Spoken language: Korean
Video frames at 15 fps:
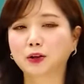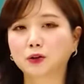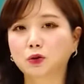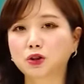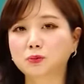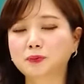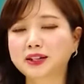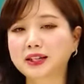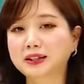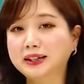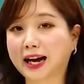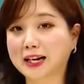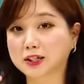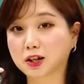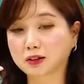토익스피킹
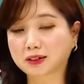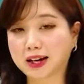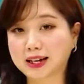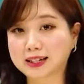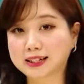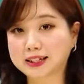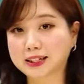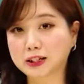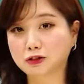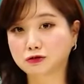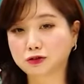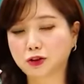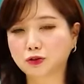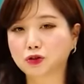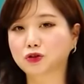5가지
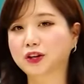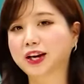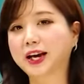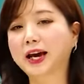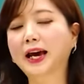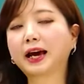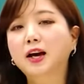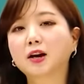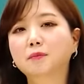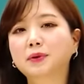유형 중에